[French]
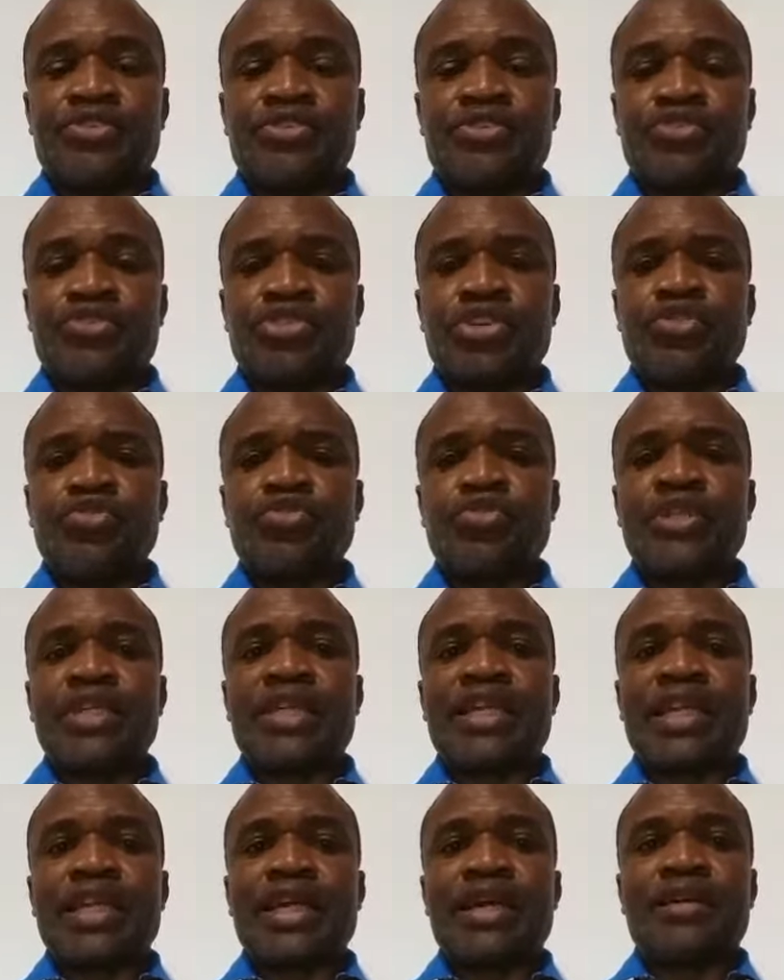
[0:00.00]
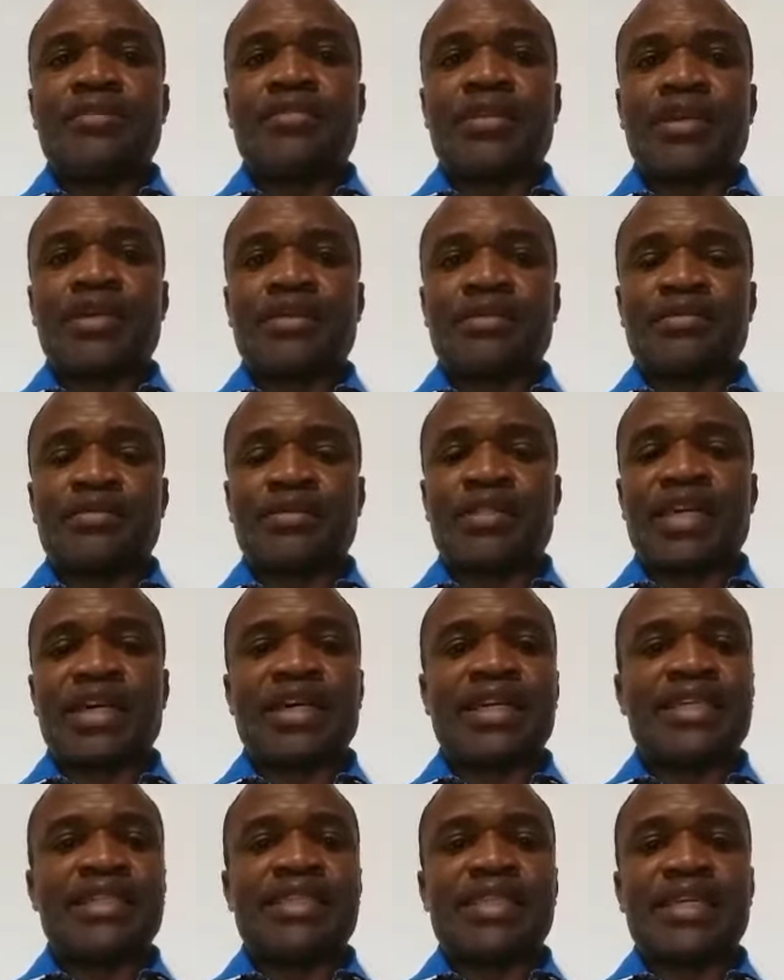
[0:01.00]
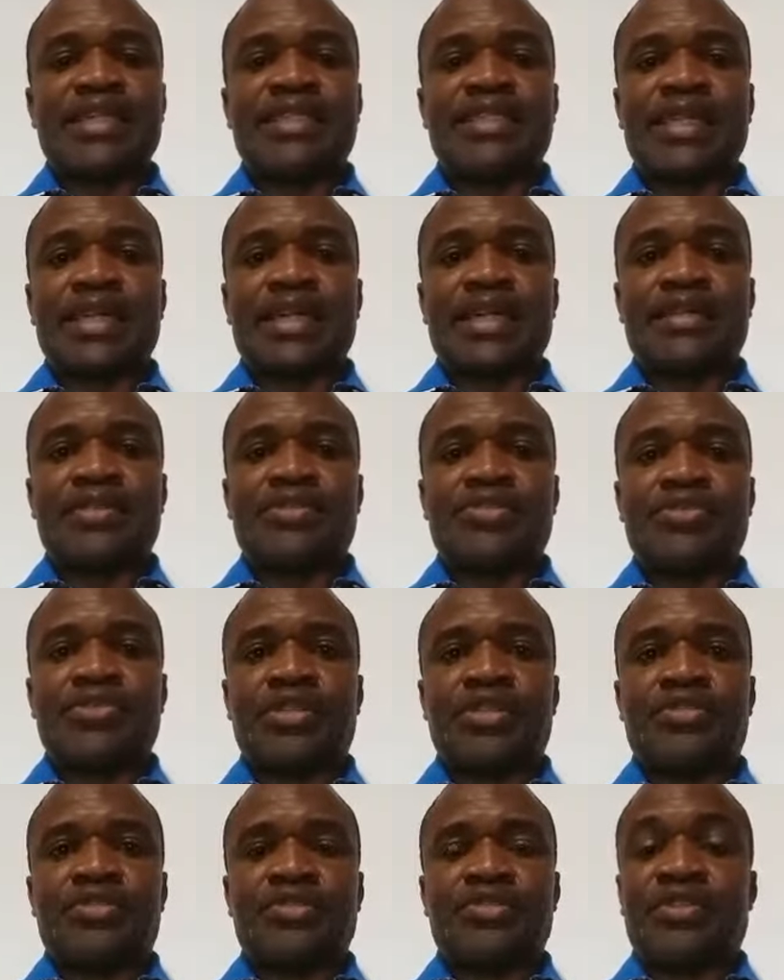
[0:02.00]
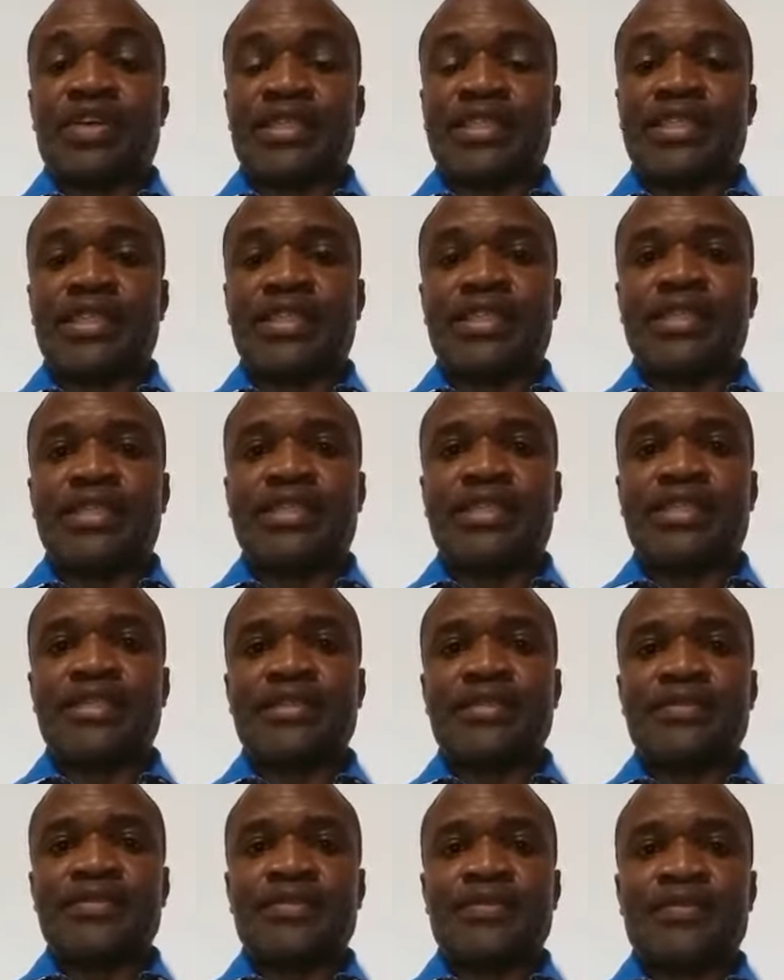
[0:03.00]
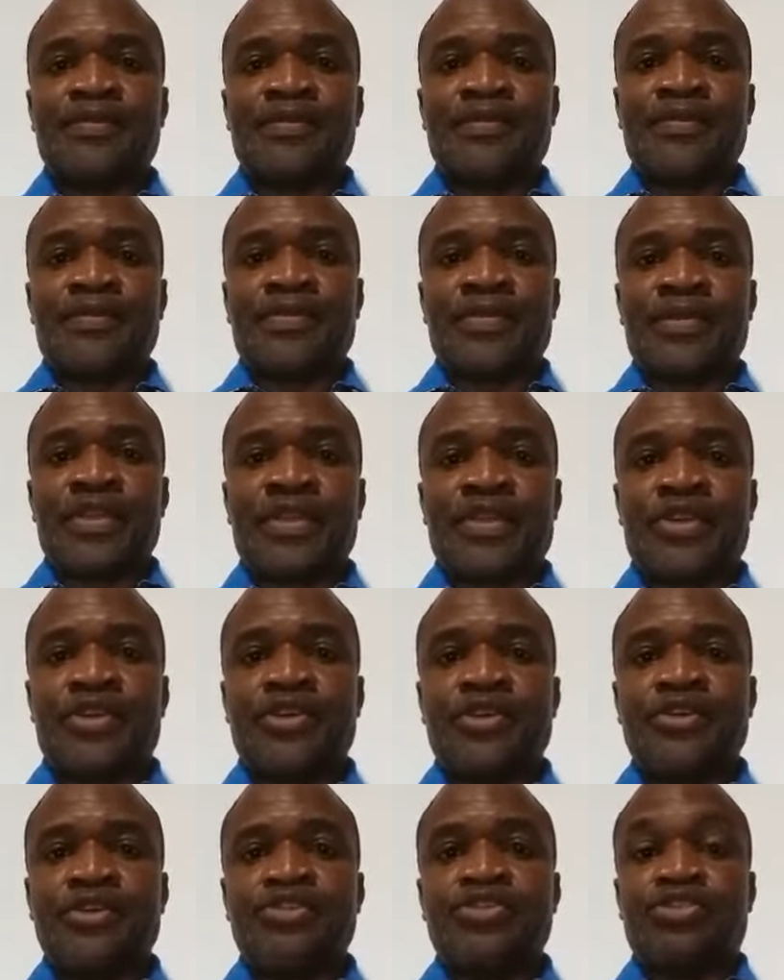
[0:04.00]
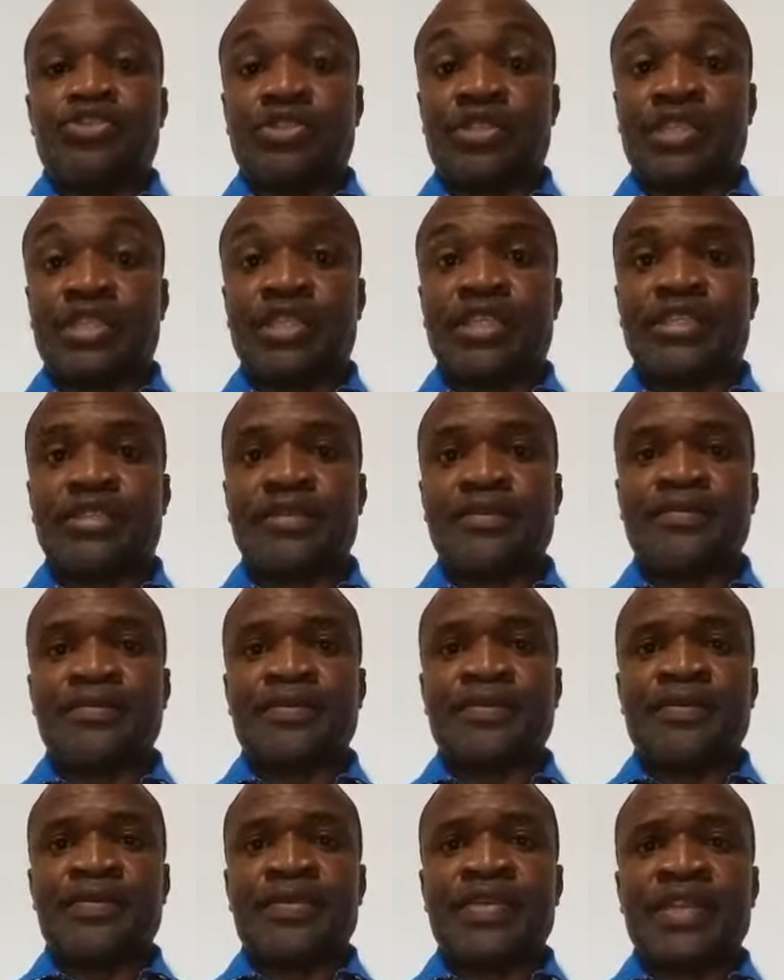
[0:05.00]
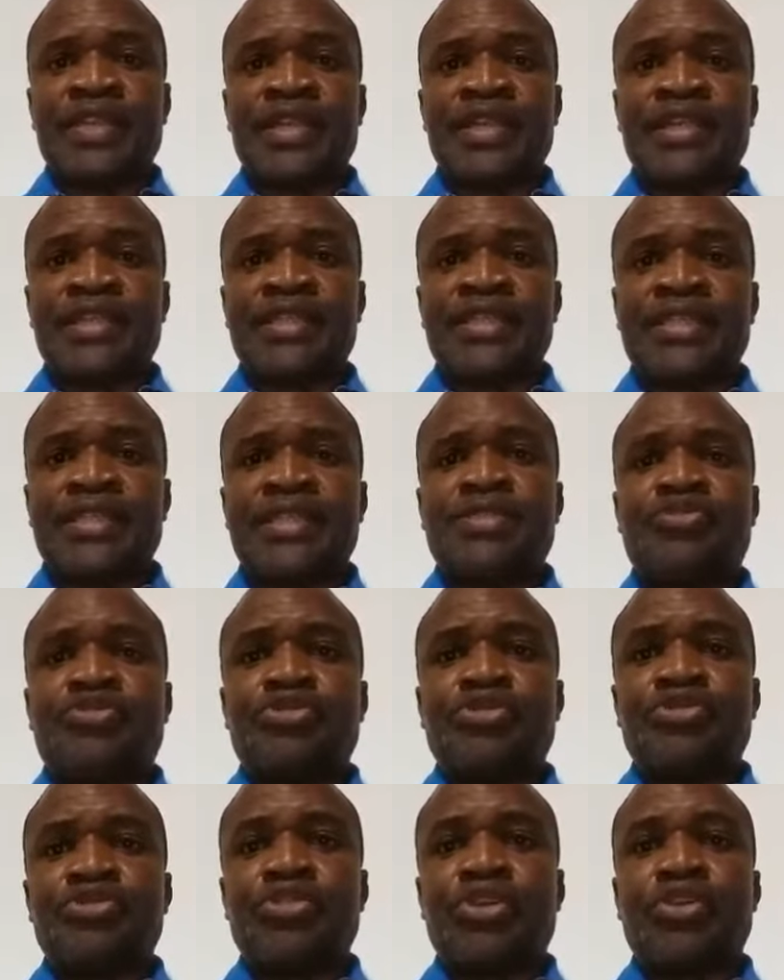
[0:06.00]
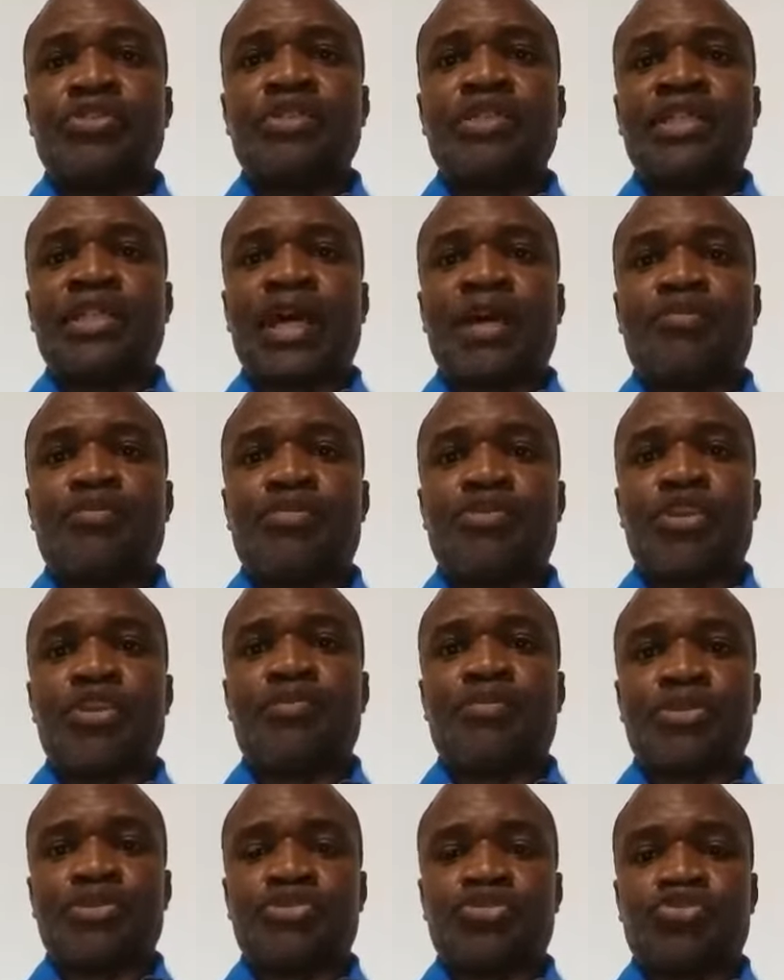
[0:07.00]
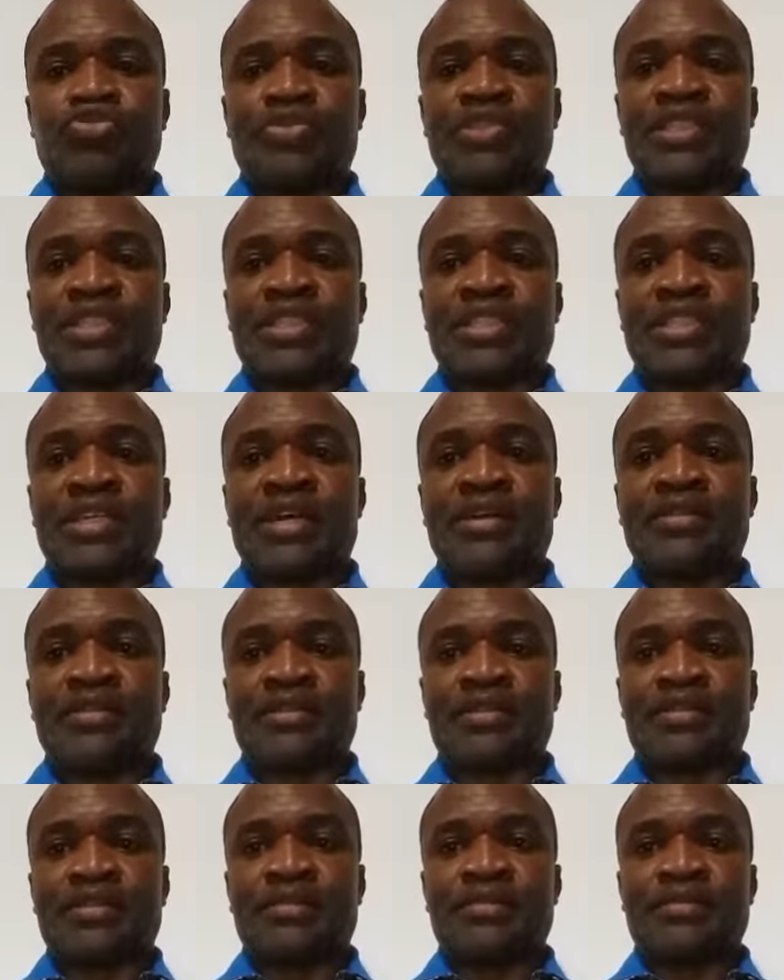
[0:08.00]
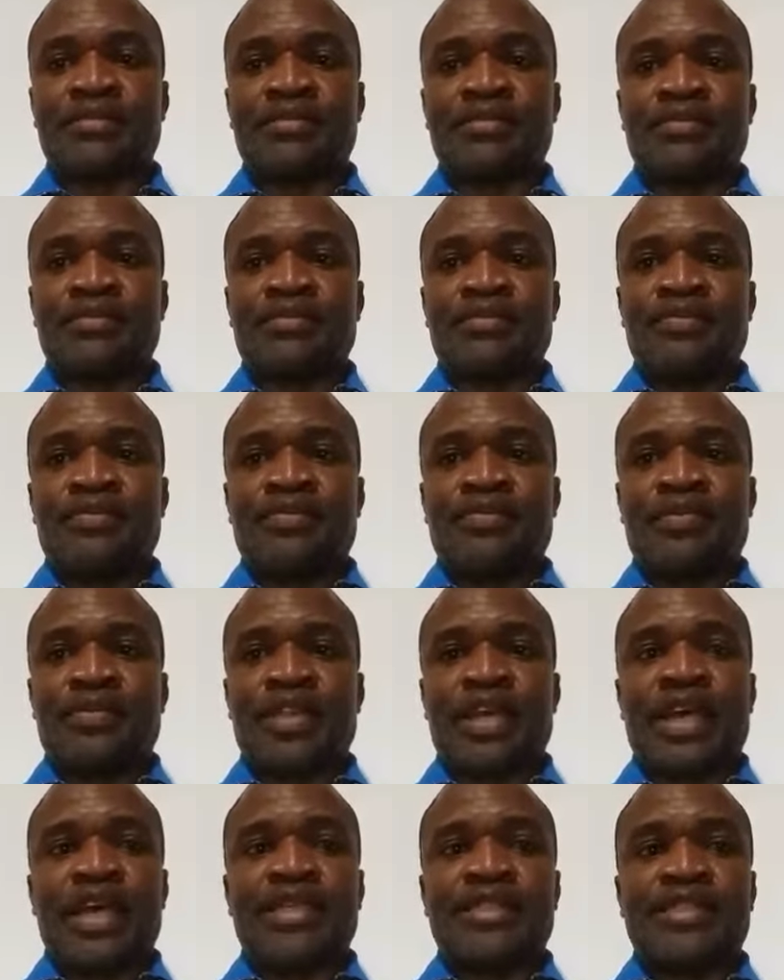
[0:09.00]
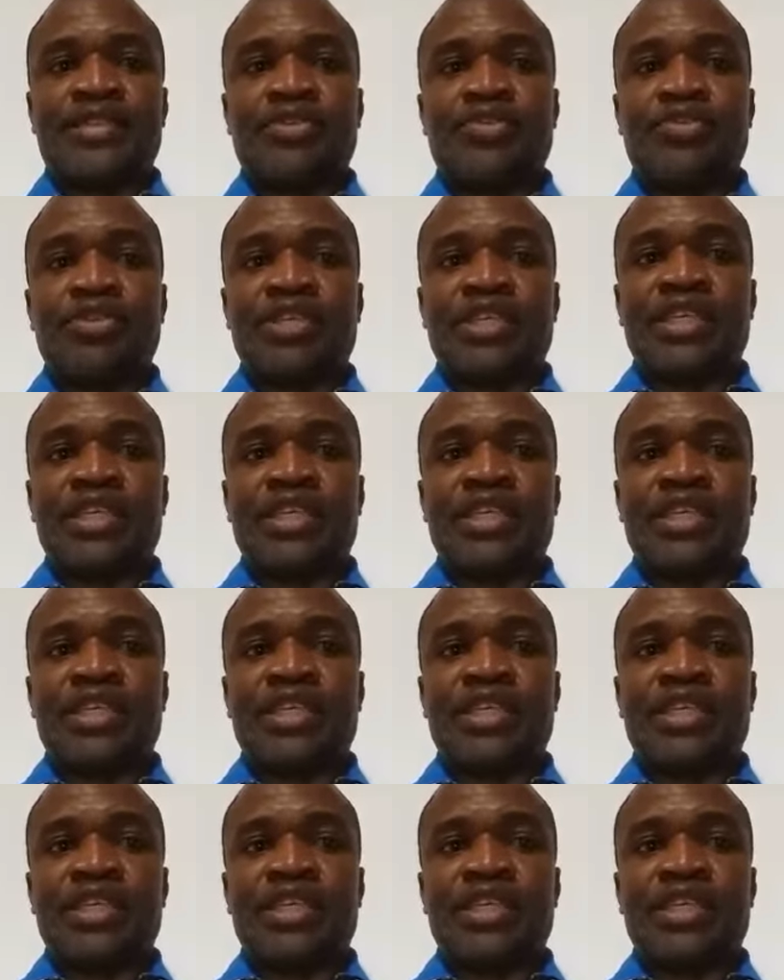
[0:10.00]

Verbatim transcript: Dieu nous dit clairement dans Ésaïe 58 au verset 10, que, je cite, Si tu donnes ta propre subsistance à celui